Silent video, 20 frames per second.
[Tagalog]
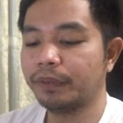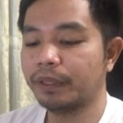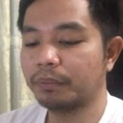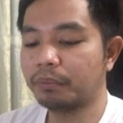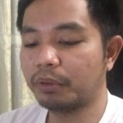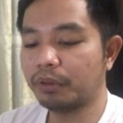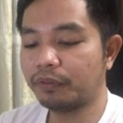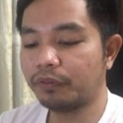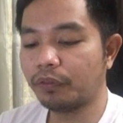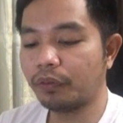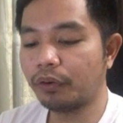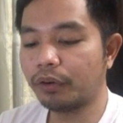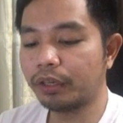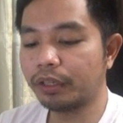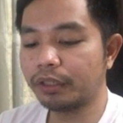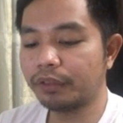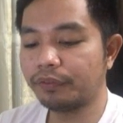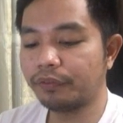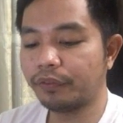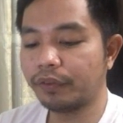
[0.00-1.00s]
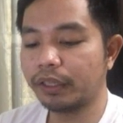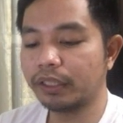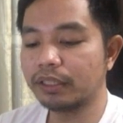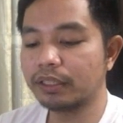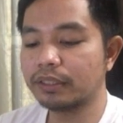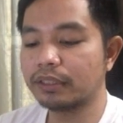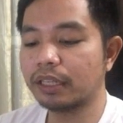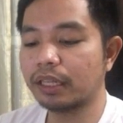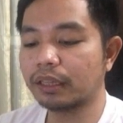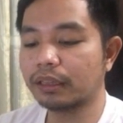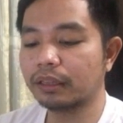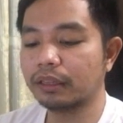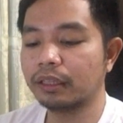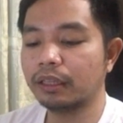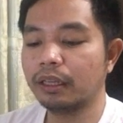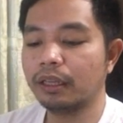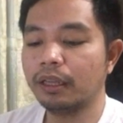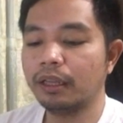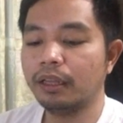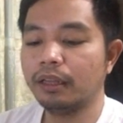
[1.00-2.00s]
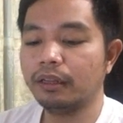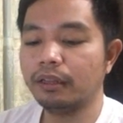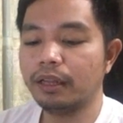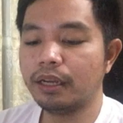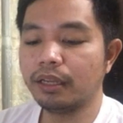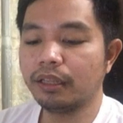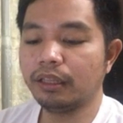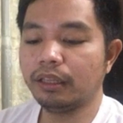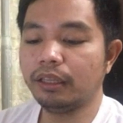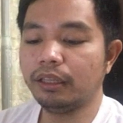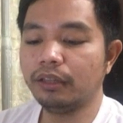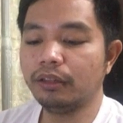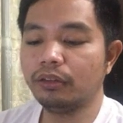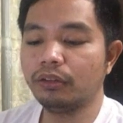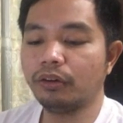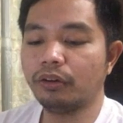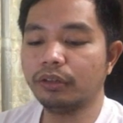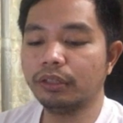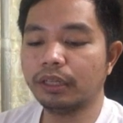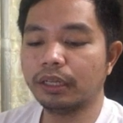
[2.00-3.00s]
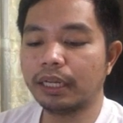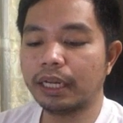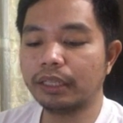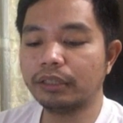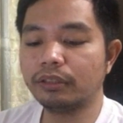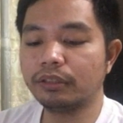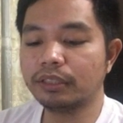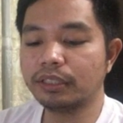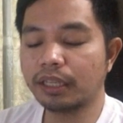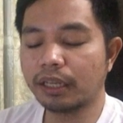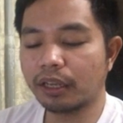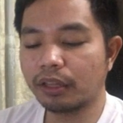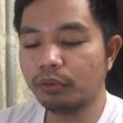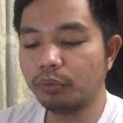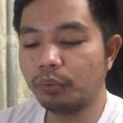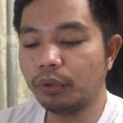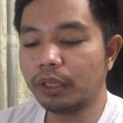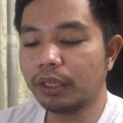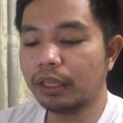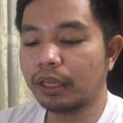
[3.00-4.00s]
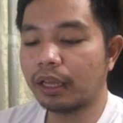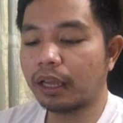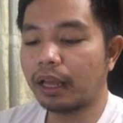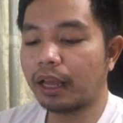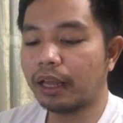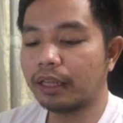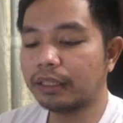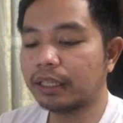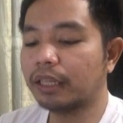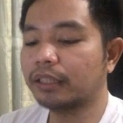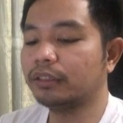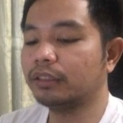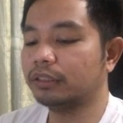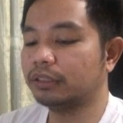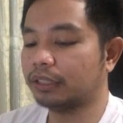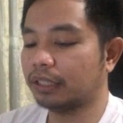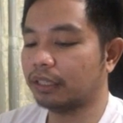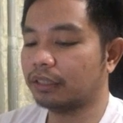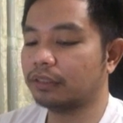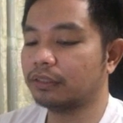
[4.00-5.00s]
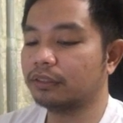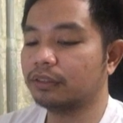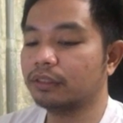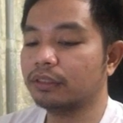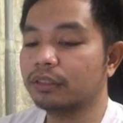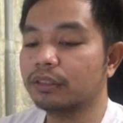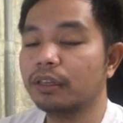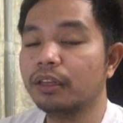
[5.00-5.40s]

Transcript: Number 4, friends that log in on another second week, another chest.